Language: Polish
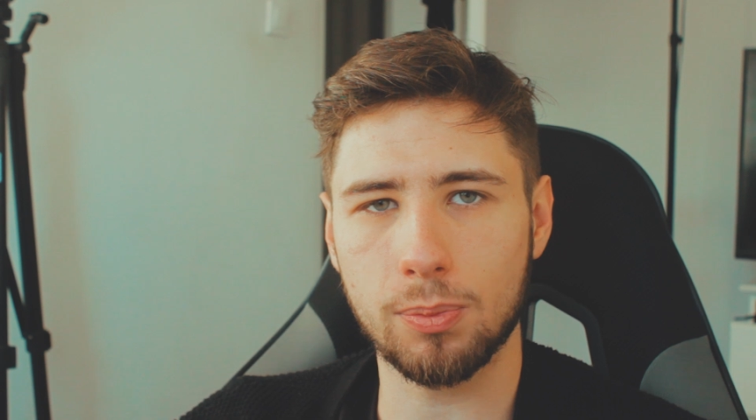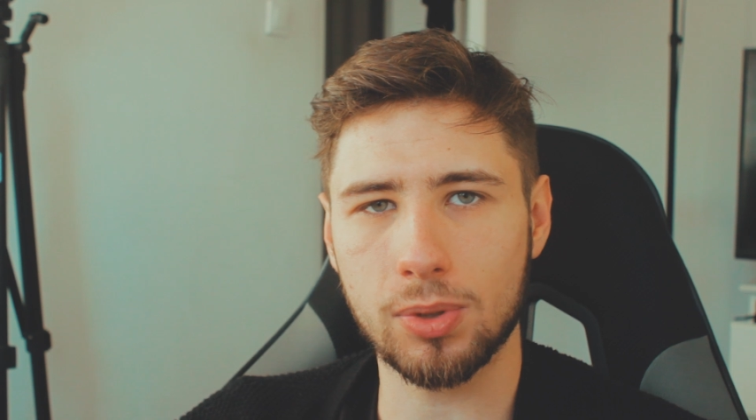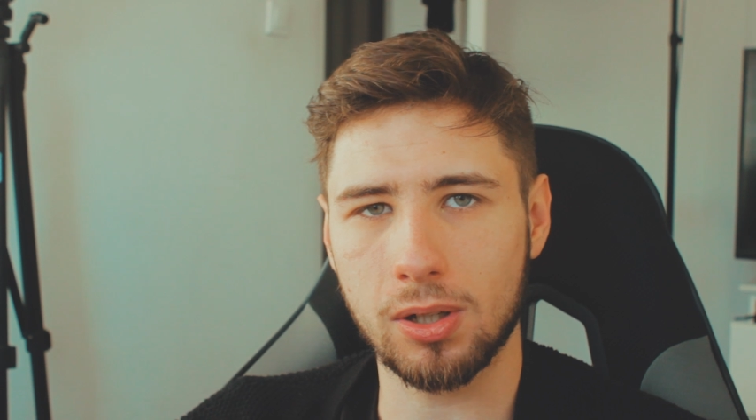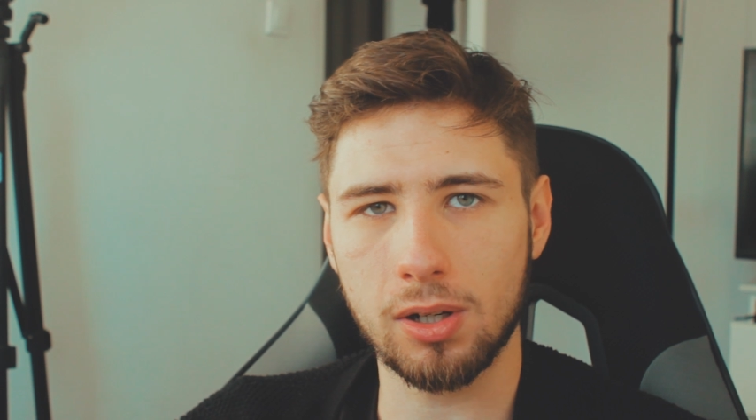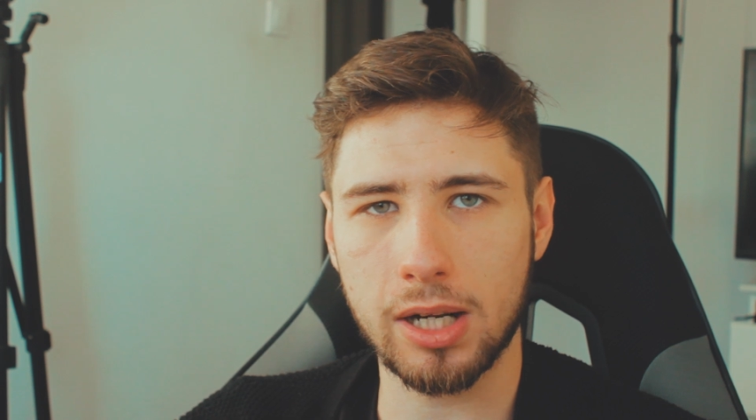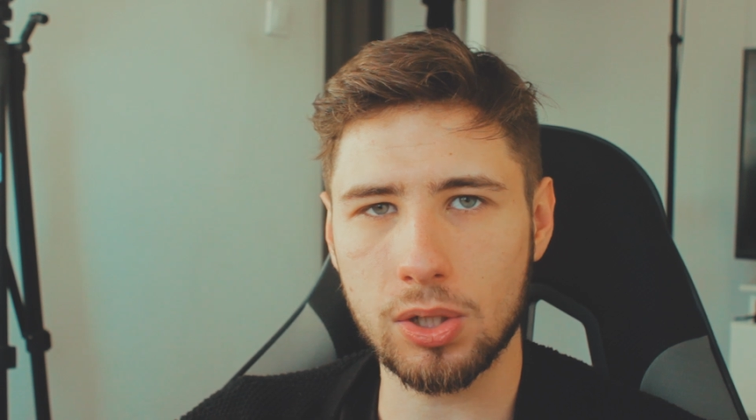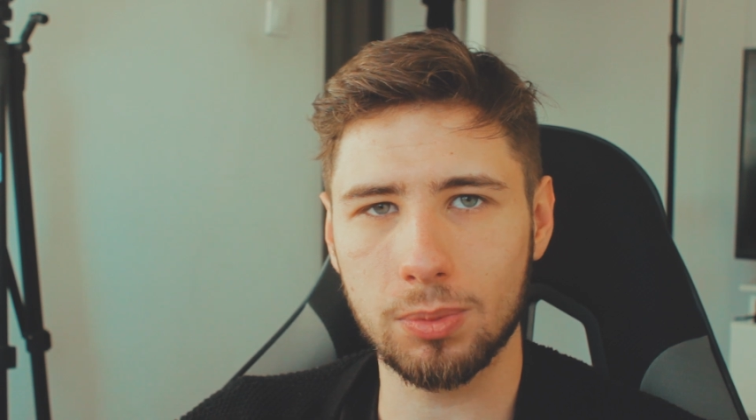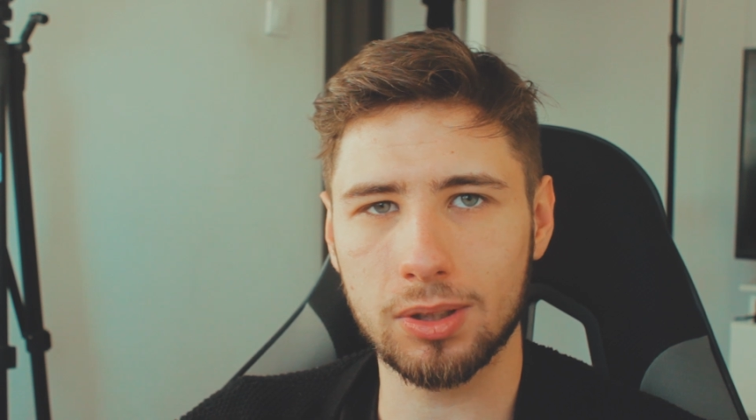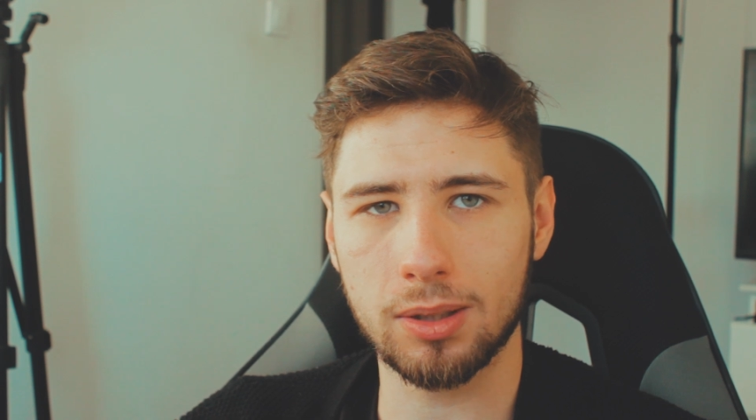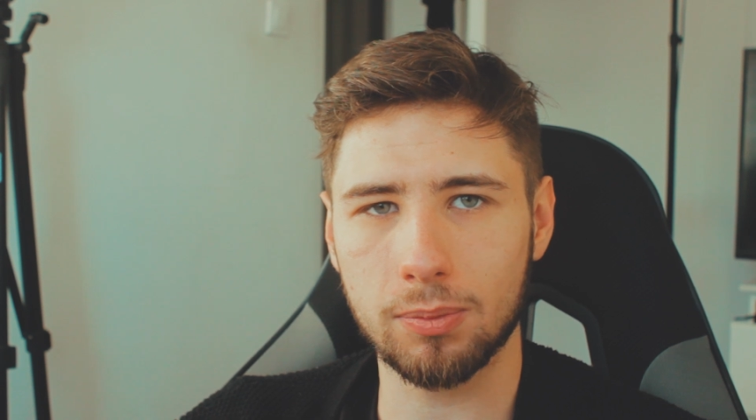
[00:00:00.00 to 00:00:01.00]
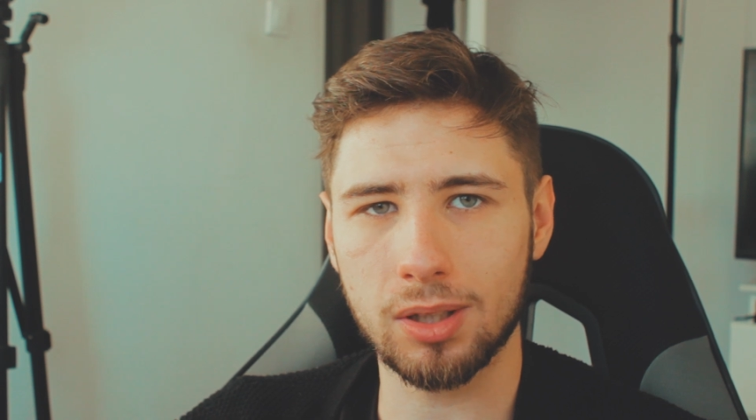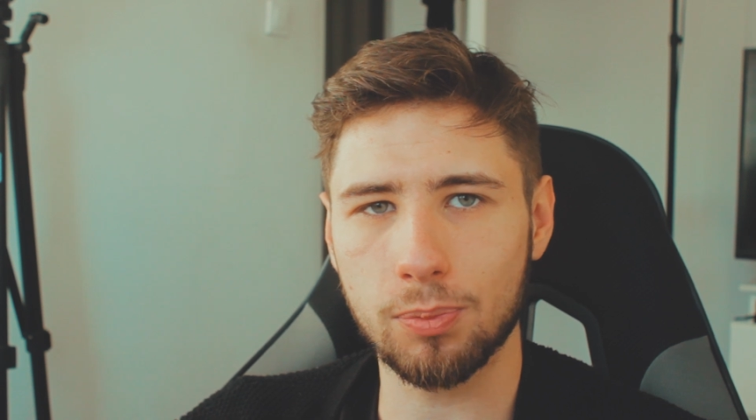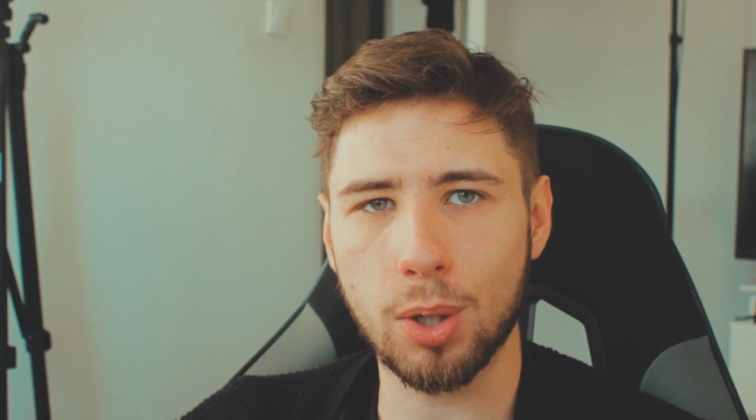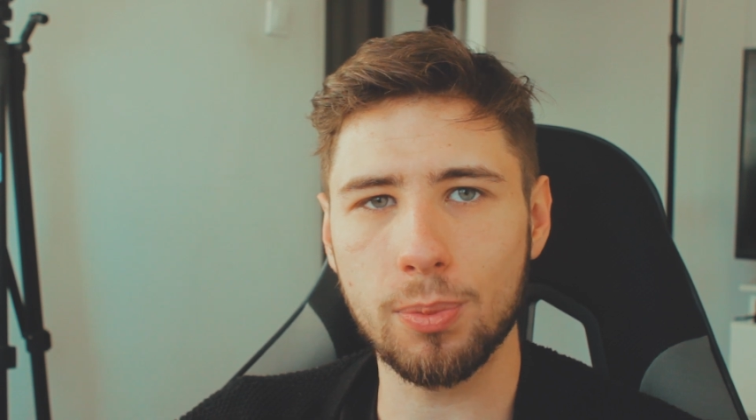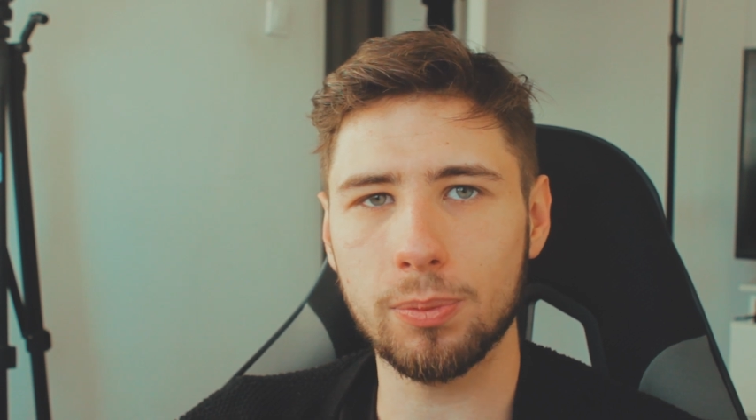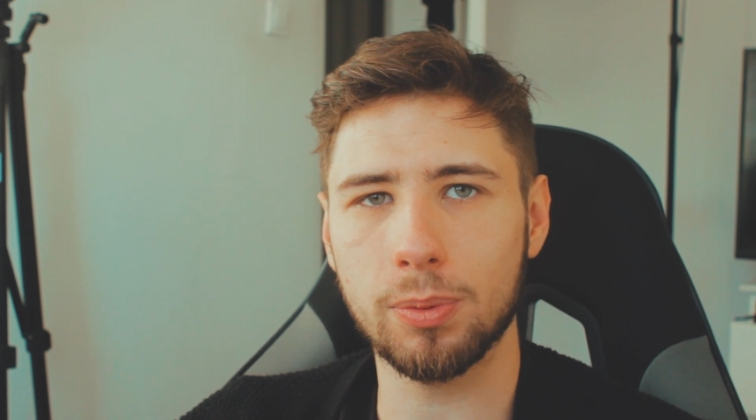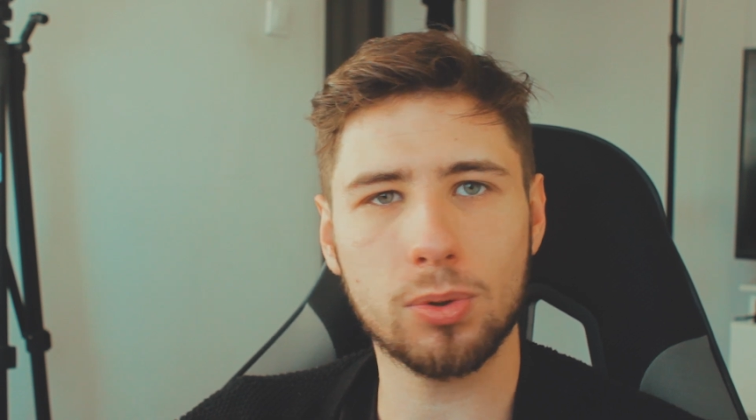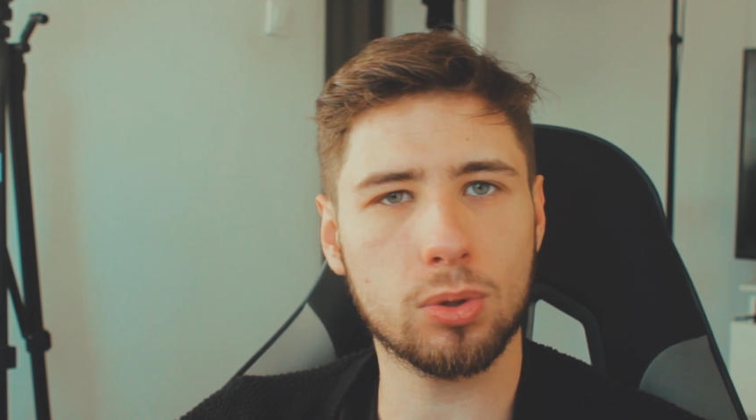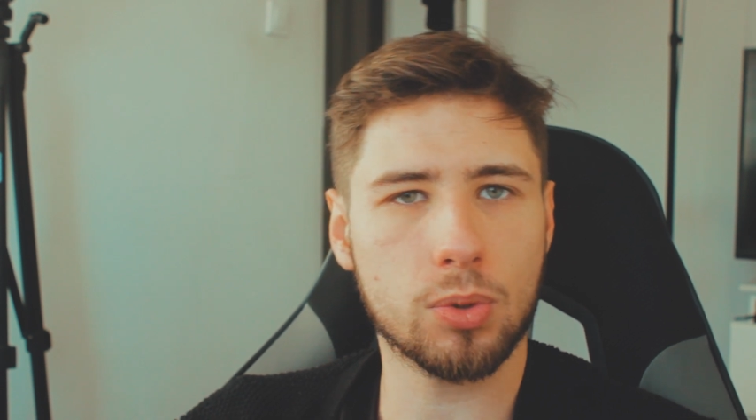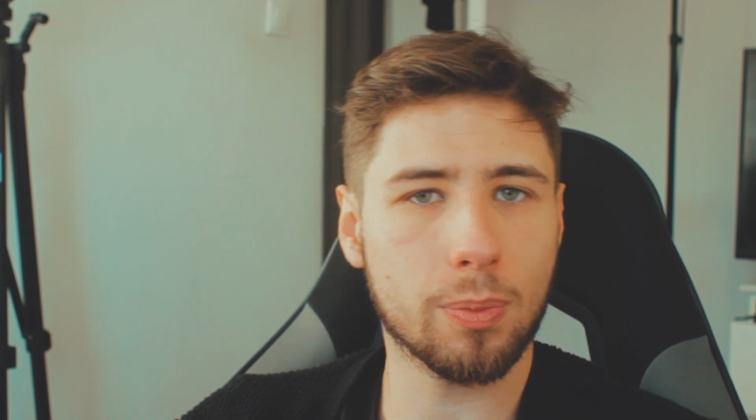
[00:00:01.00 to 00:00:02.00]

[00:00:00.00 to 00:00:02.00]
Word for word: do psychologa, żeby ten, ten problem po prostu